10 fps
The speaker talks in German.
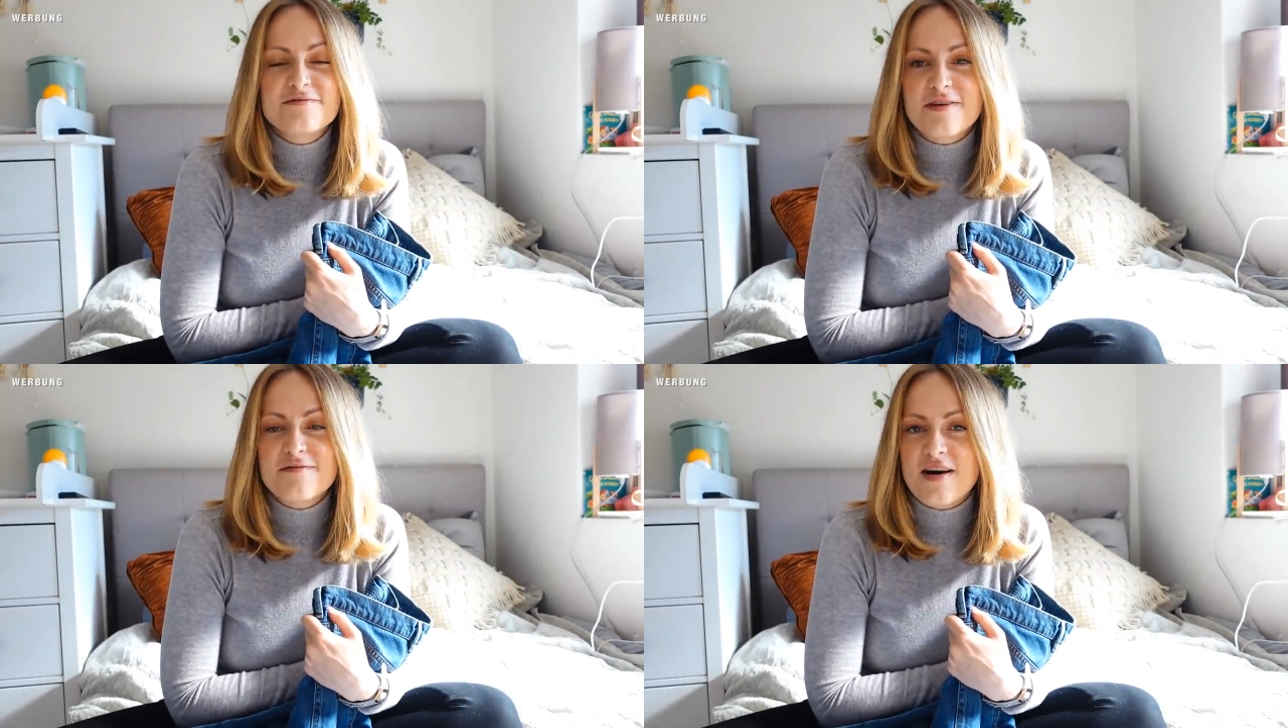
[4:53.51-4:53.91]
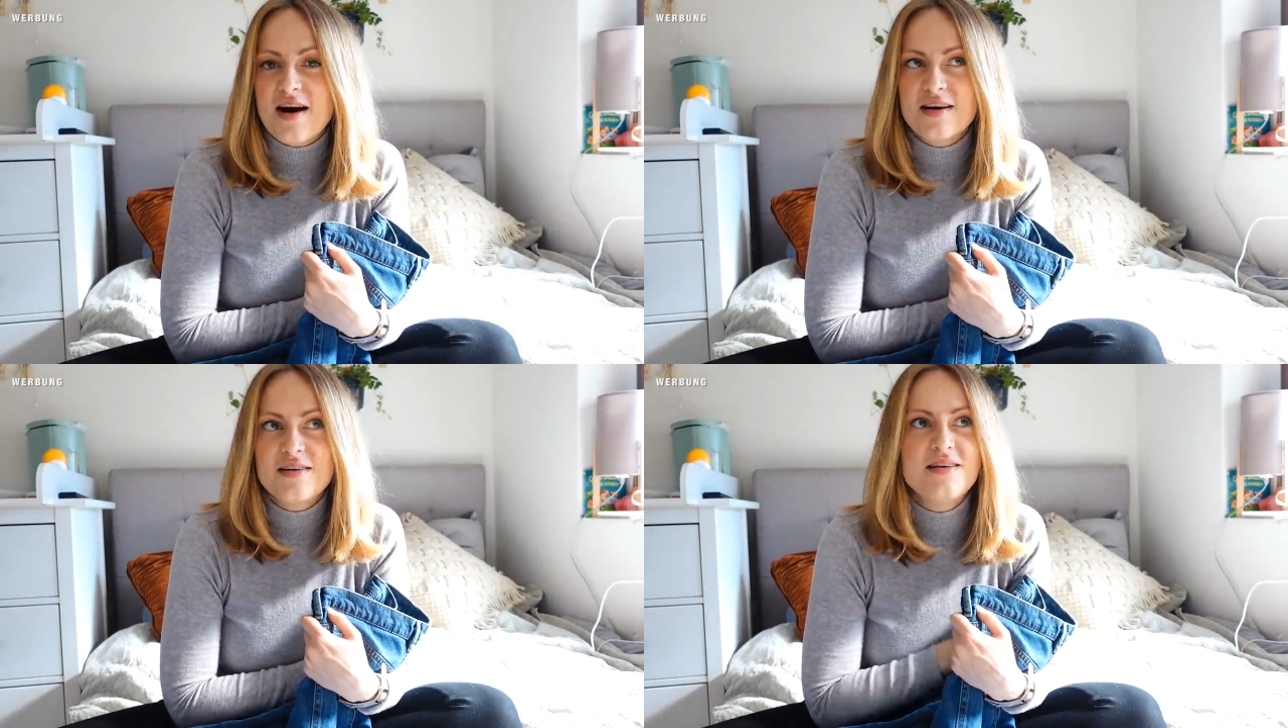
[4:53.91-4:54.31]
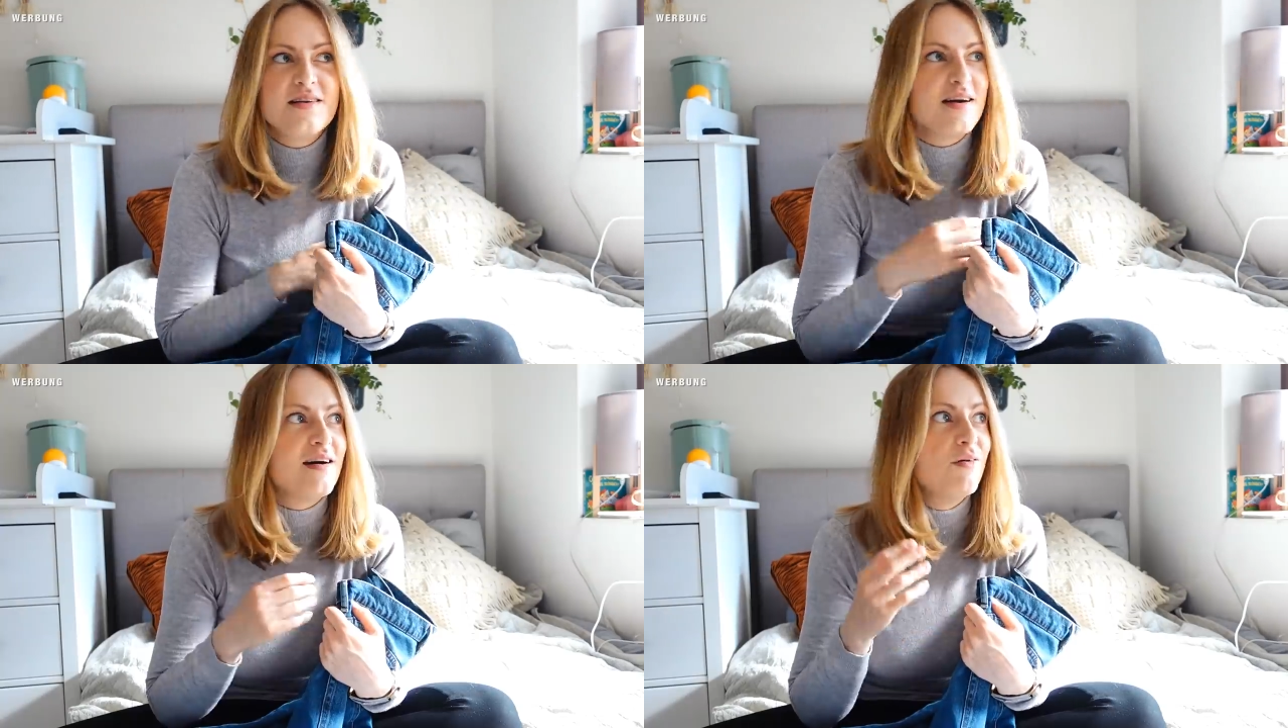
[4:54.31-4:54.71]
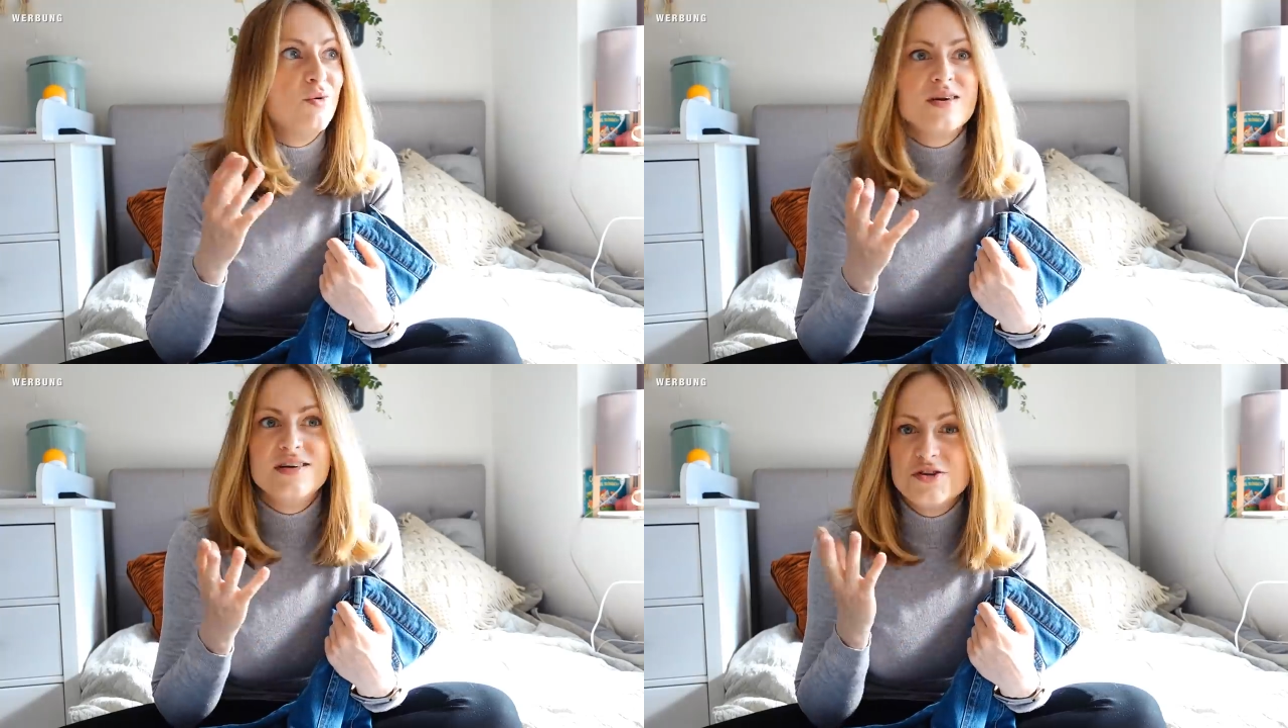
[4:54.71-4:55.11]
Verfahren in der
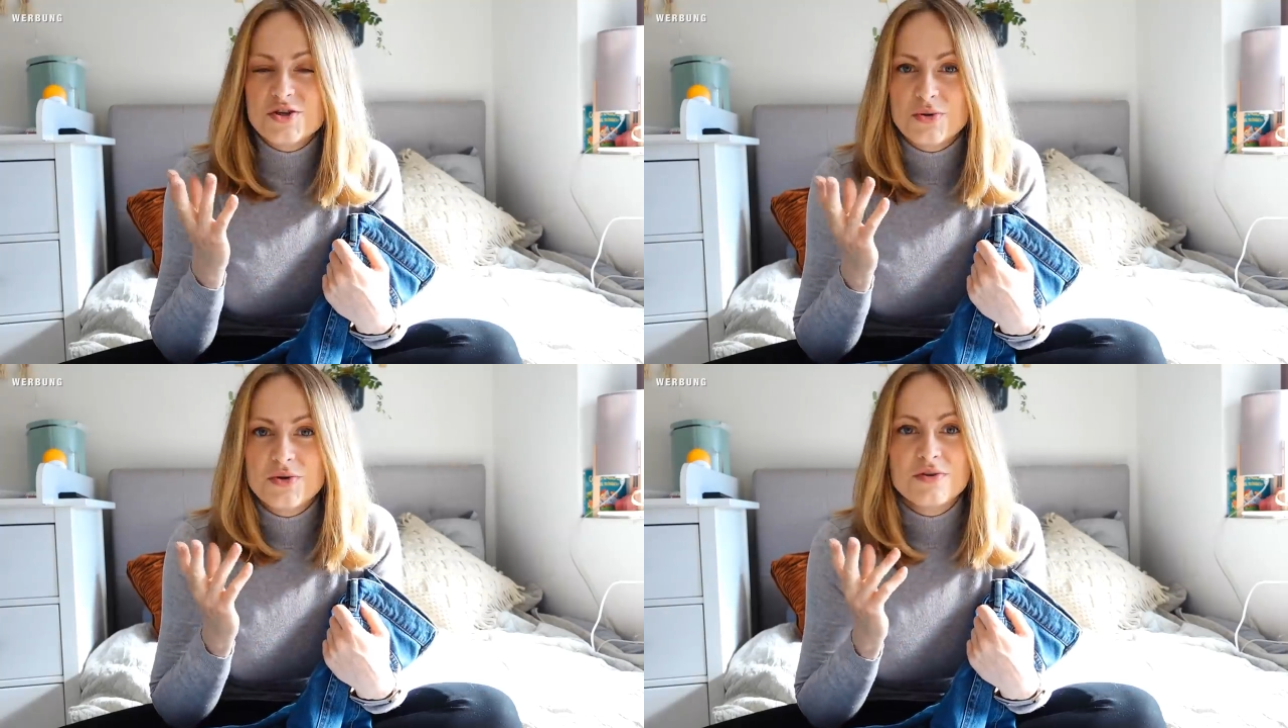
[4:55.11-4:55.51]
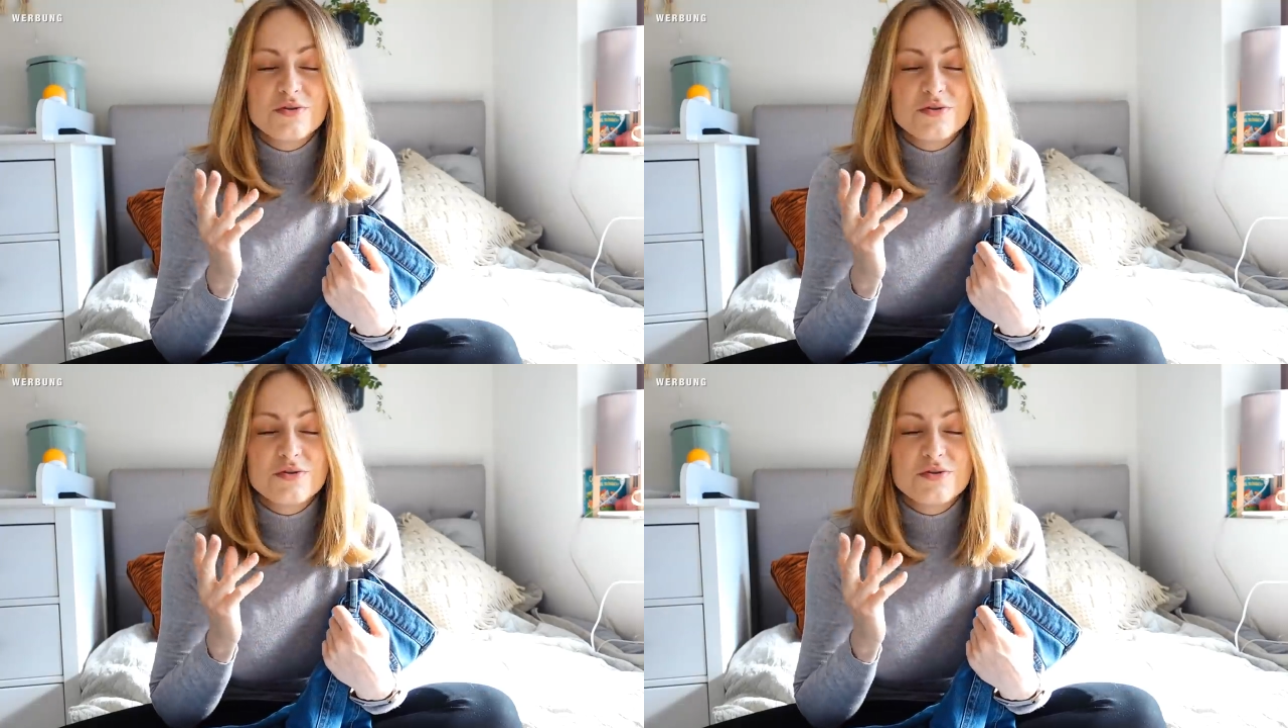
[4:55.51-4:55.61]
ohnehin schon